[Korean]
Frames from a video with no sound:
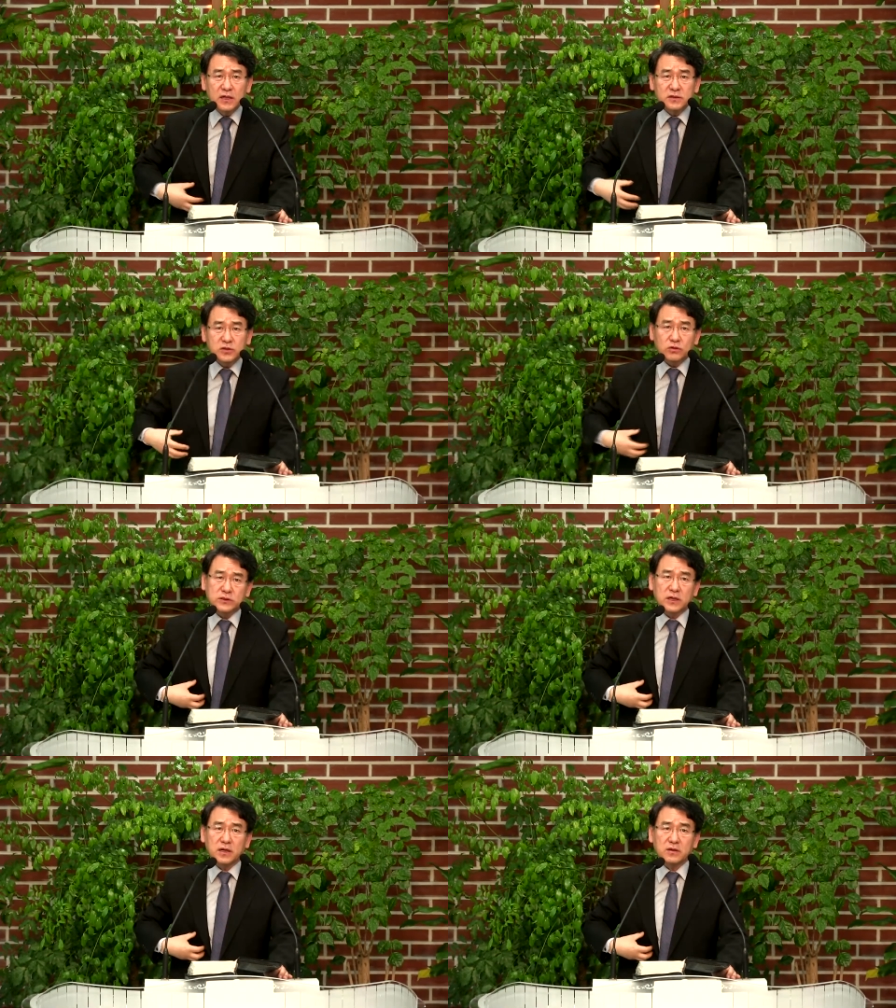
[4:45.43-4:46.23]

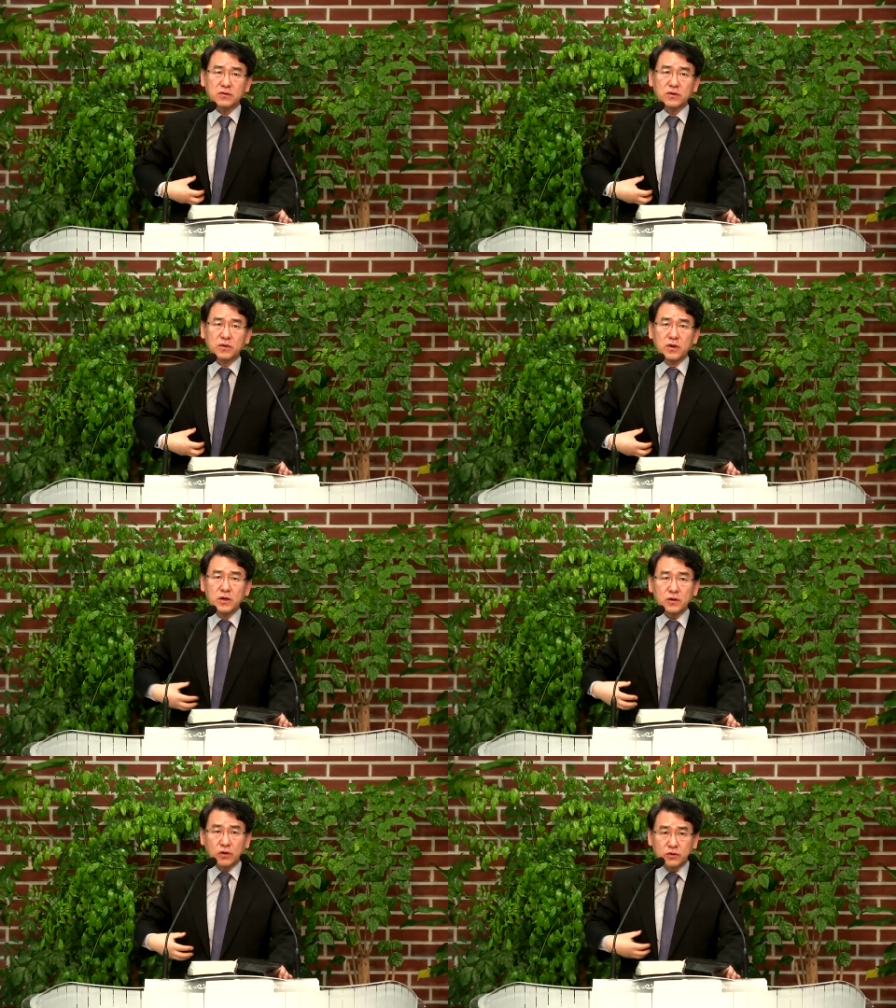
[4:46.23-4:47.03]
속상하고
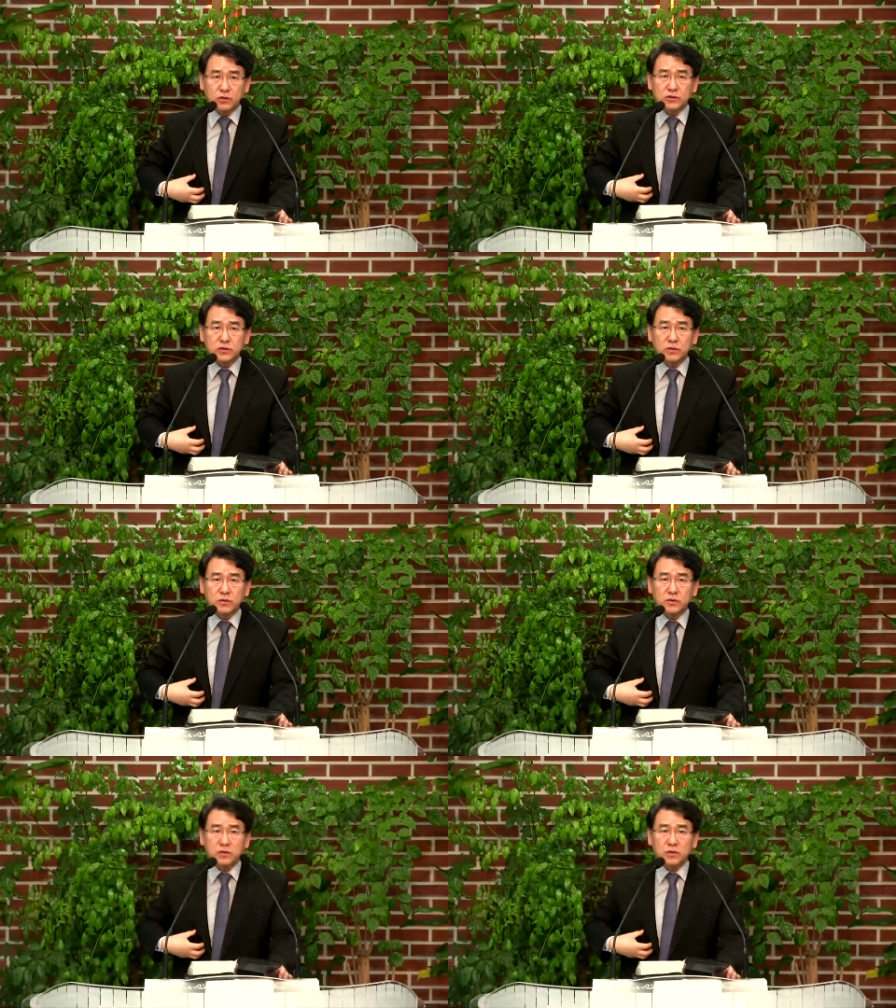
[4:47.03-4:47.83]

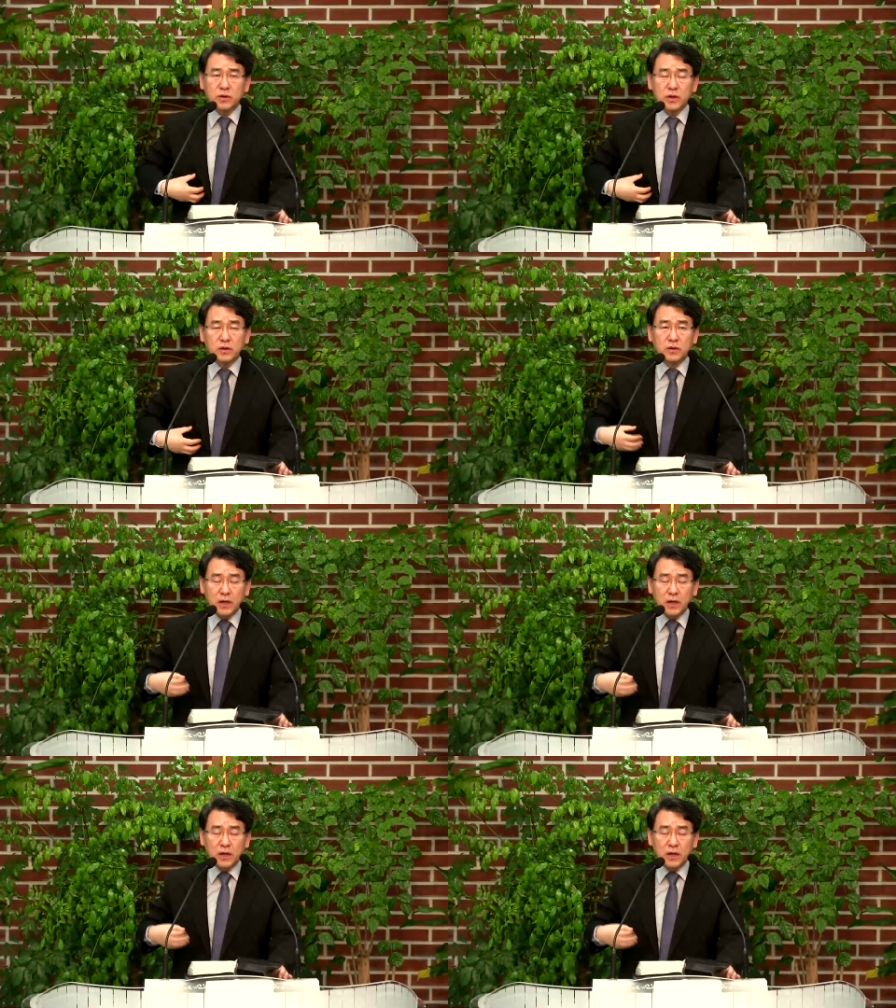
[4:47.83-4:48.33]
고통스럽고 어?